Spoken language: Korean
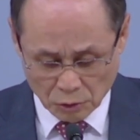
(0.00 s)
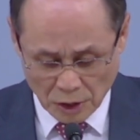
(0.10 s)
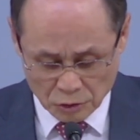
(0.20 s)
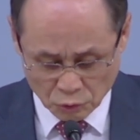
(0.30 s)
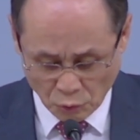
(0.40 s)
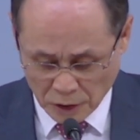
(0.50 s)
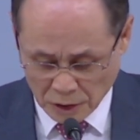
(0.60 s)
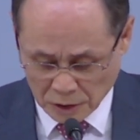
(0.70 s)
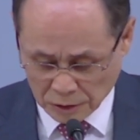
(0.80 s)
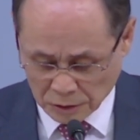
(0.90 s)
예수 동행
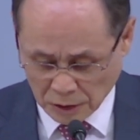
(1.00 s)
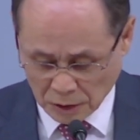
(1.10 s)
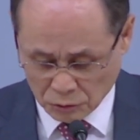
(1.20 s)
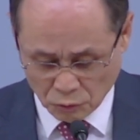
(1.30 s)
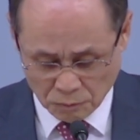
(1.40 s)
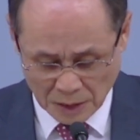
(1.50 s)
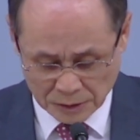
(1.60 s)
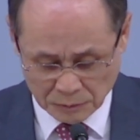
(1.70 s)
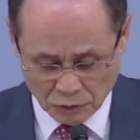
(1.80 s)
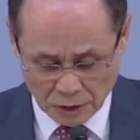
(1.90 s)
일기는 제가 좀
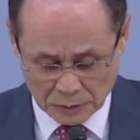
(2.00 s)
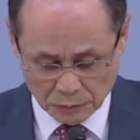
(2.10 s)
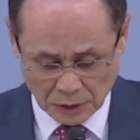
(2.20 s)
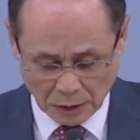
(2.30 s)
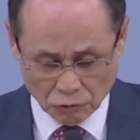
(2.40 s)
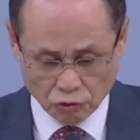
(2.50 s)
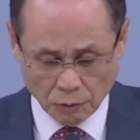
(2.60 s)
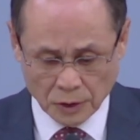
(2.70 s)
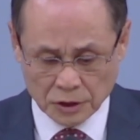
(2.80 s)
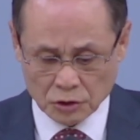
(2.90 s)
말씀드리겠습니다. 두
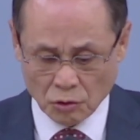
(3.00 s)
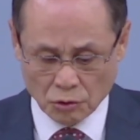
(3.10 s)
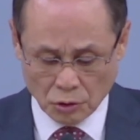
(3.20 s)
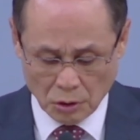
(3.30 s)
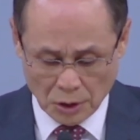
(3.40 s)
번째 설교,